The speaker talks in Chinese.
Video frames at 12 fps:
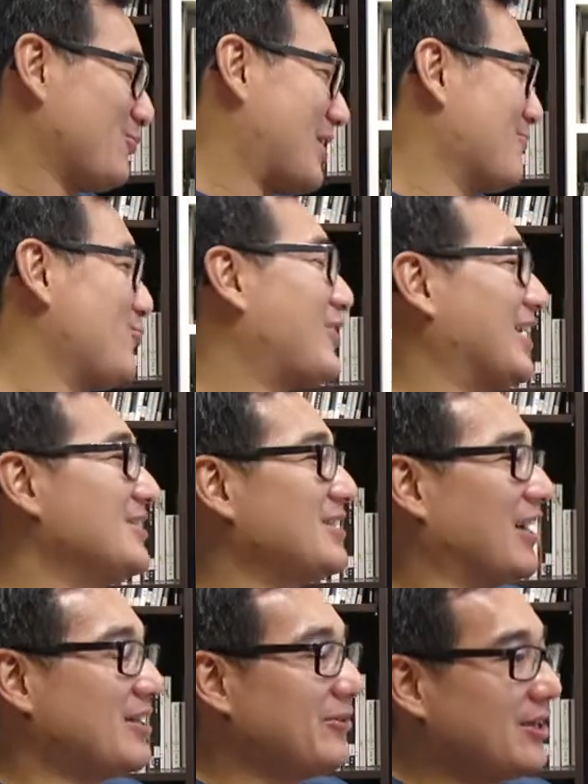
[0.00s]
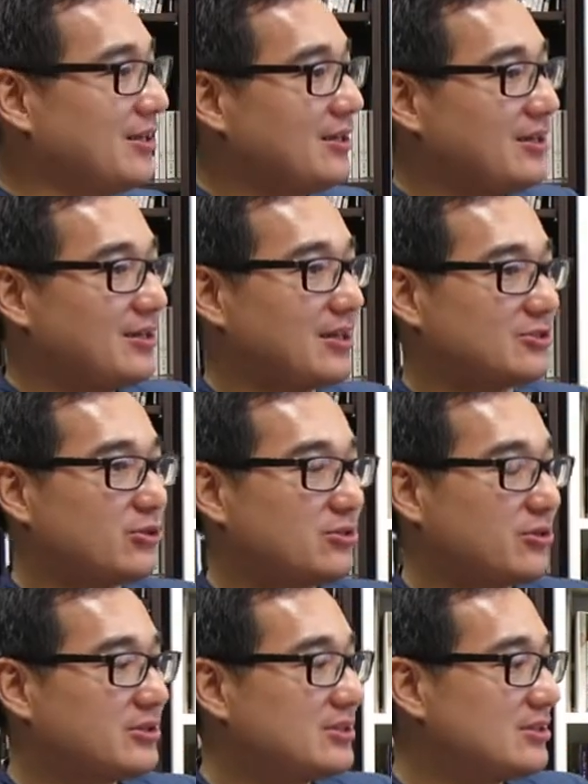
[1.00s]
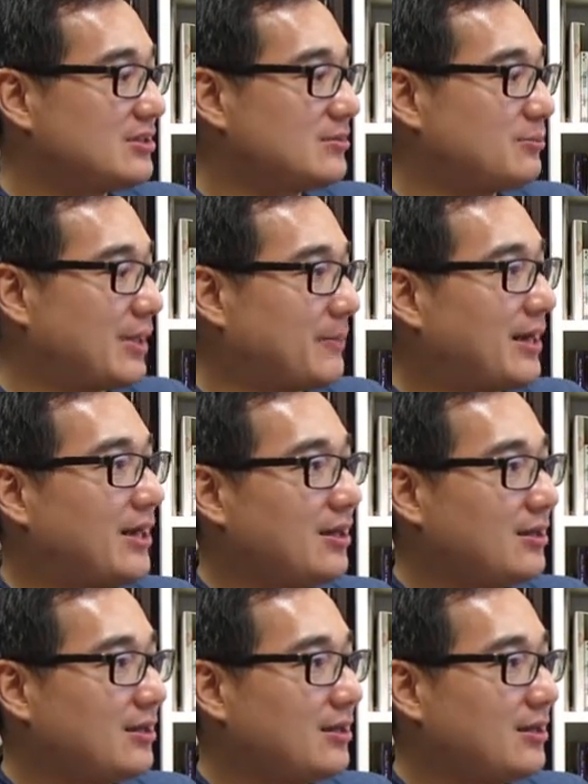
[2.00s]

哎、欸、不敢讲，因为老说都是妈妈。